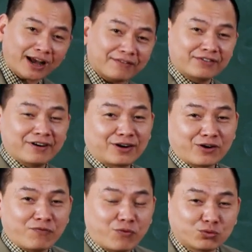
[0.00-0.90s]
là vừa
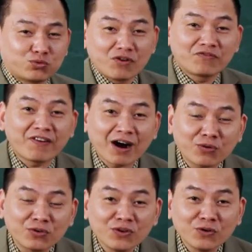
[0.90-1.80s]
nó phụ thuộc
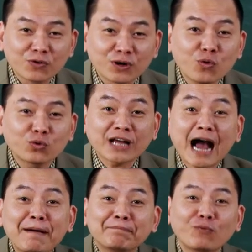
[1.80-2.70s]
vào cái độ
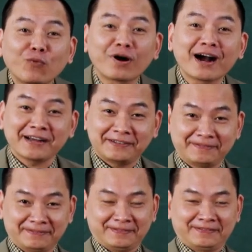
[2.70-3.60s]
tham của các anh
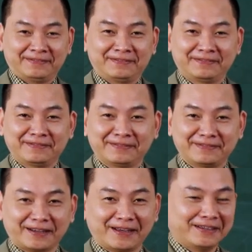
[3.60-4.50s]

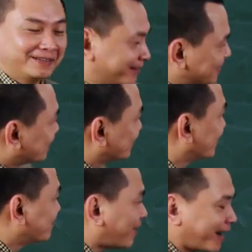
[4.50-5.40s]
đấy
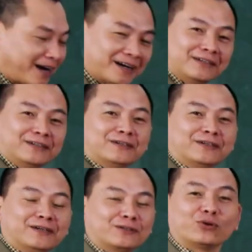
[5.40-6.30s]
nhưng mà
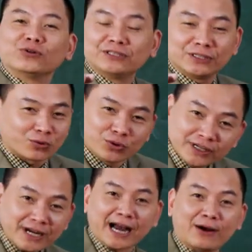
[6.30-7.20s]
à, tôi chỉ
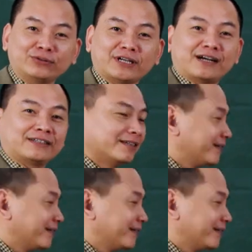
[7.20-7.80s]
khuyến cáo rằng